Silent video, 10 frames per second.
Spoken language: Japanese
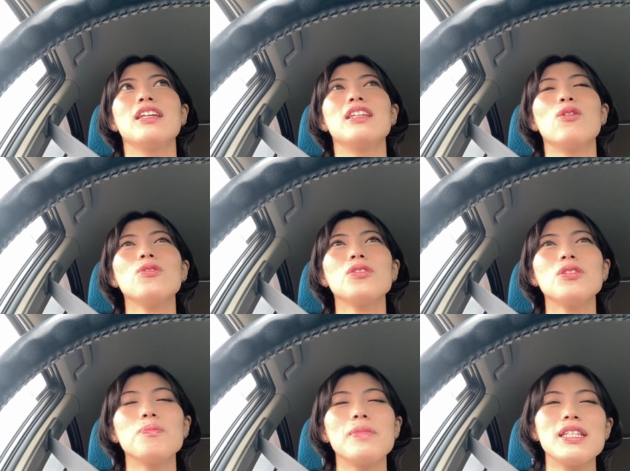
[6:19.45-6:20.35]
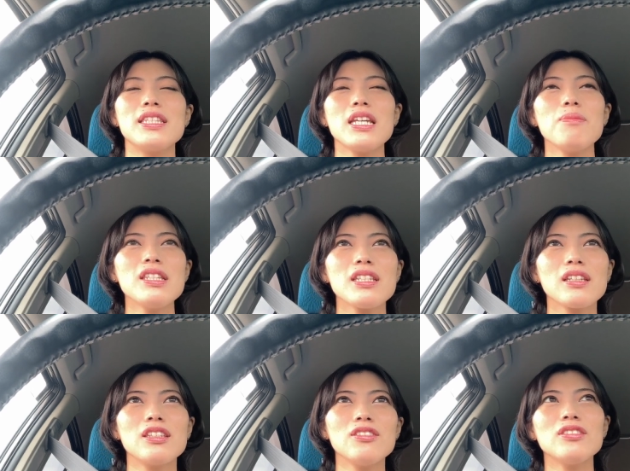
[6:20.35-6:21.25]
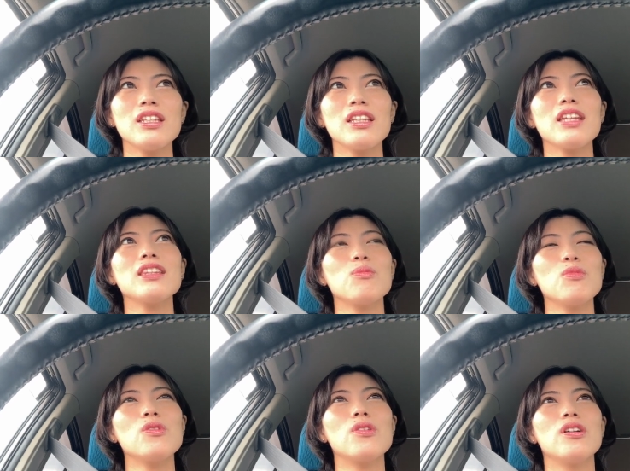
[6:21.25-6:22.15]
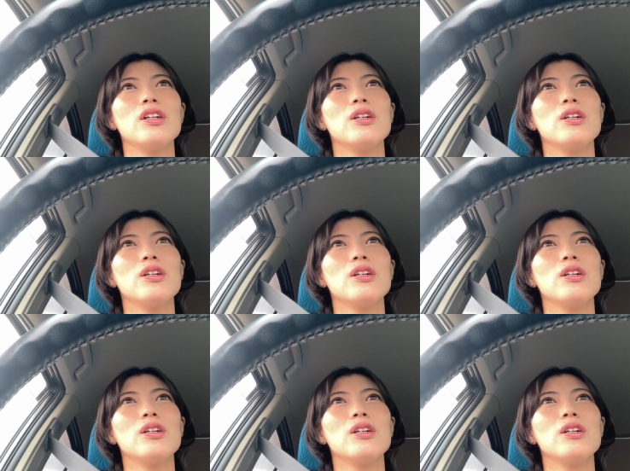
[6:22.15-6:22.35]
でほんとめちゃめちゃ急ってなっても、